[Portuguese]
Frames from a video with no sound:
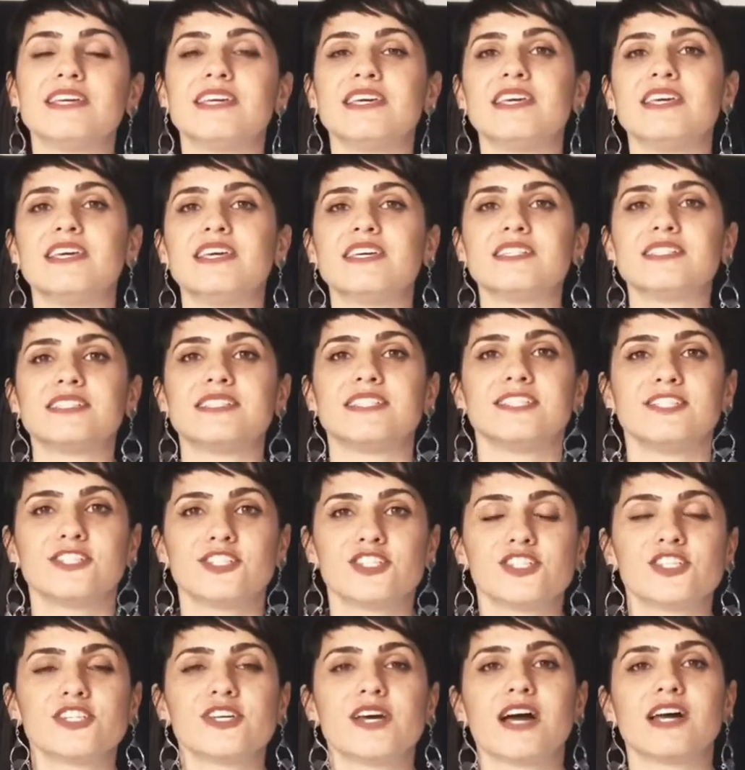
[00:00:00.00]
que
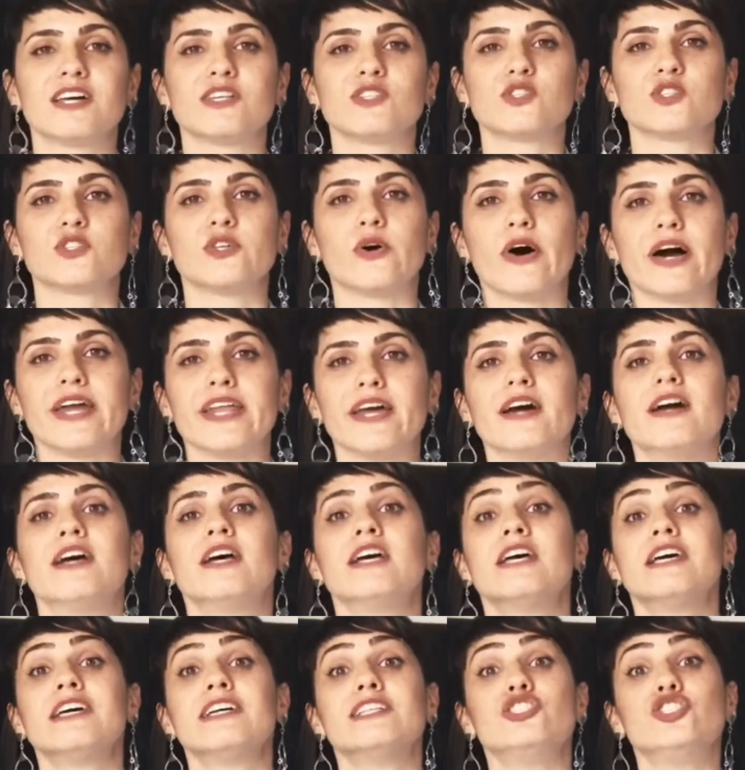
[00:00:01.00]
existe a história
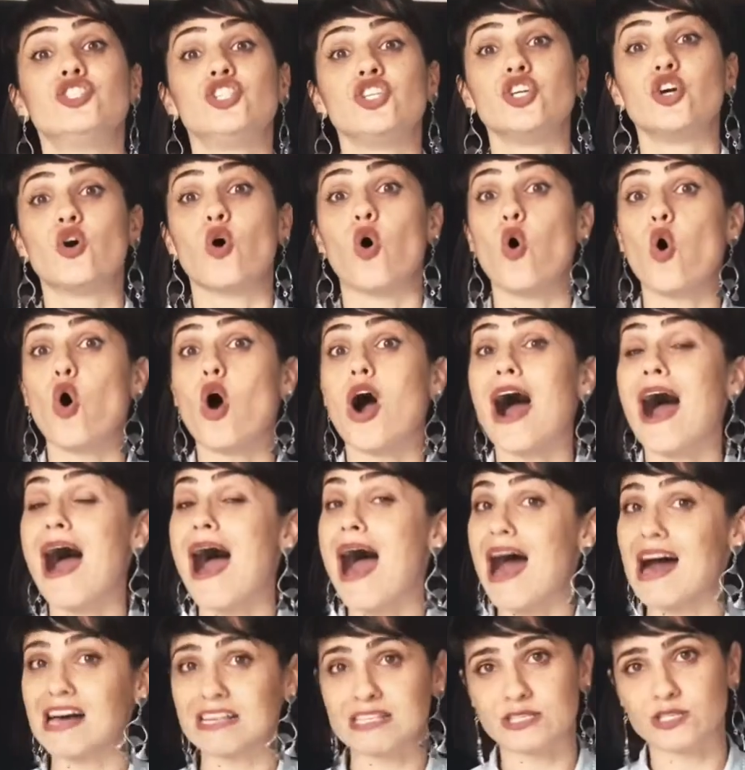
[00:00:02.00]
de O
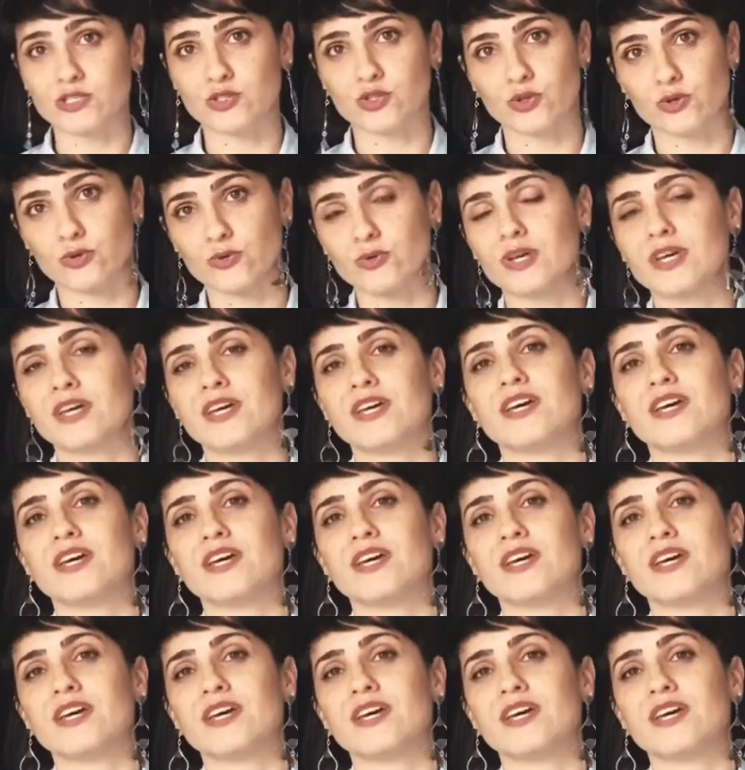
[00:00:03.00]
Rastro.